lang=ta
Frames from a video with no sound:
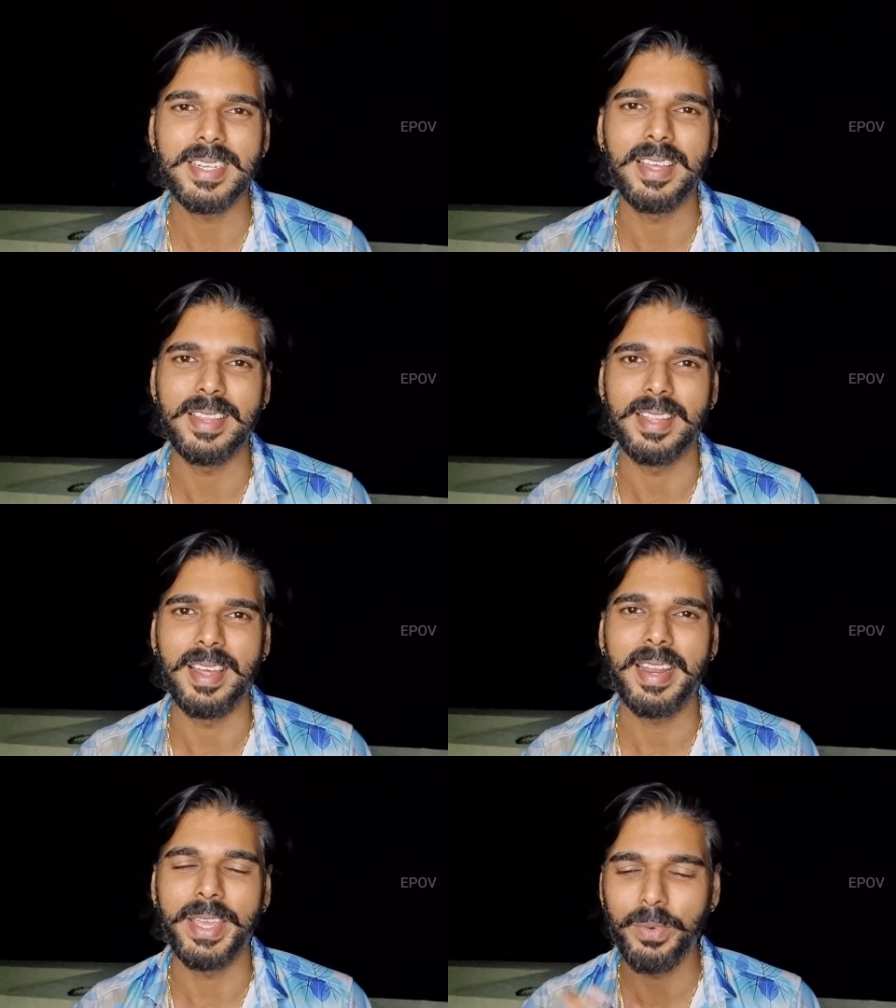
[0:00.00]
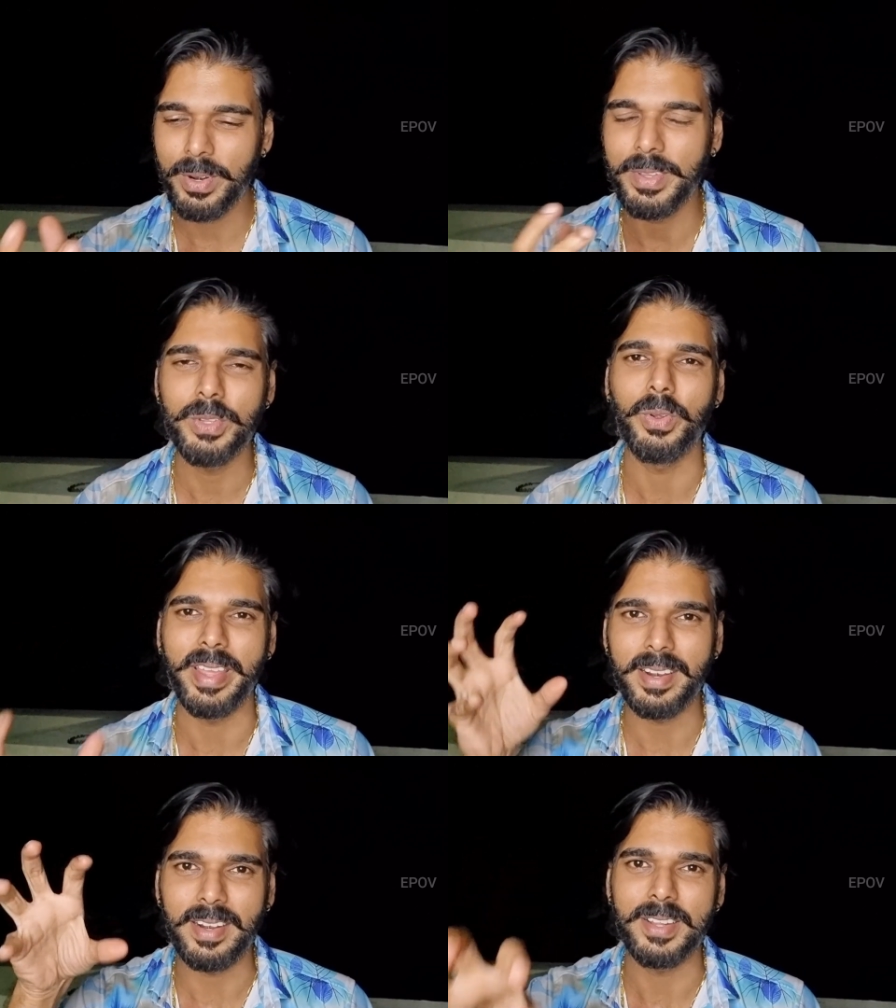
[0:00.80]
காசு இல்லாததுனால இவரும் வந்து
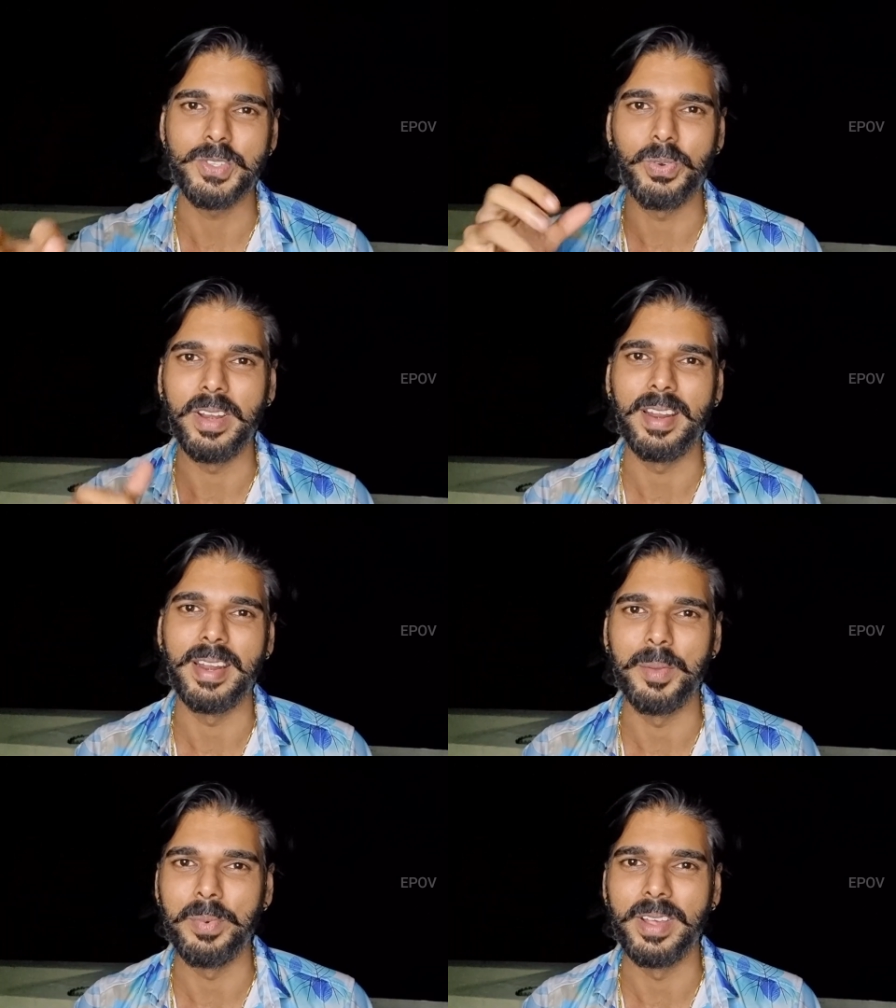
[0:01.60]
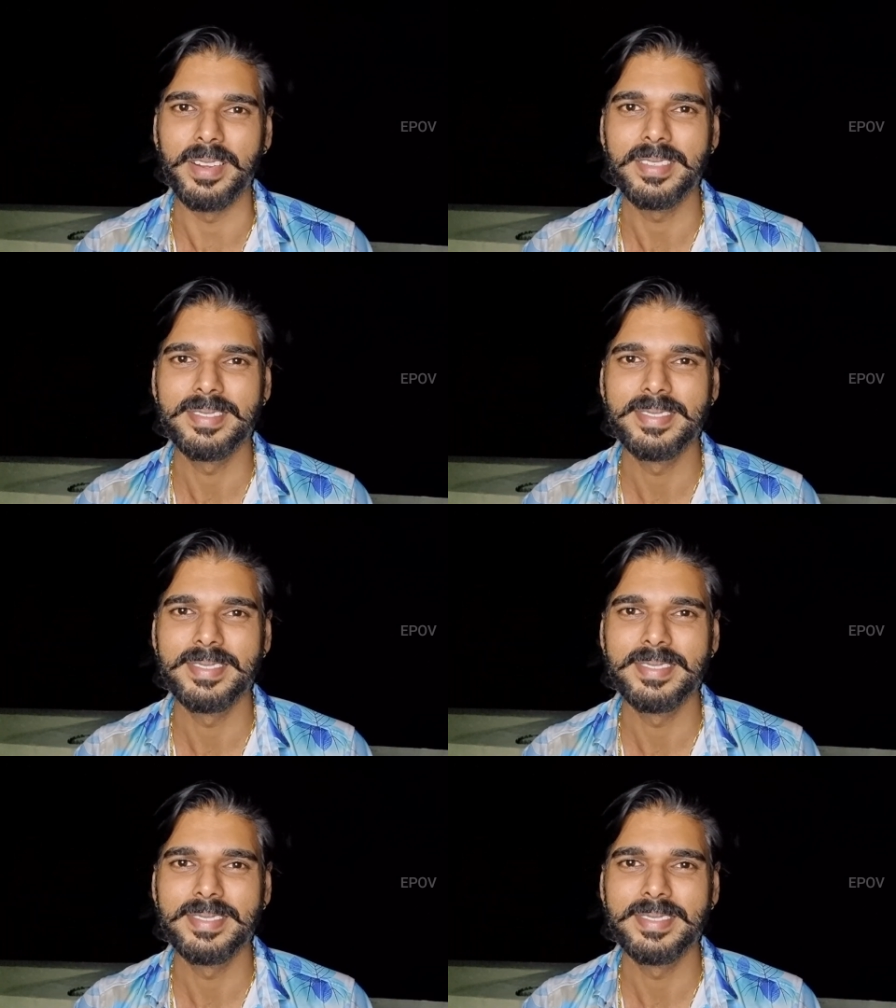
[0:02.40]
ஒரு இக்கட்டான சூழ்நிலையில் நிற்பார்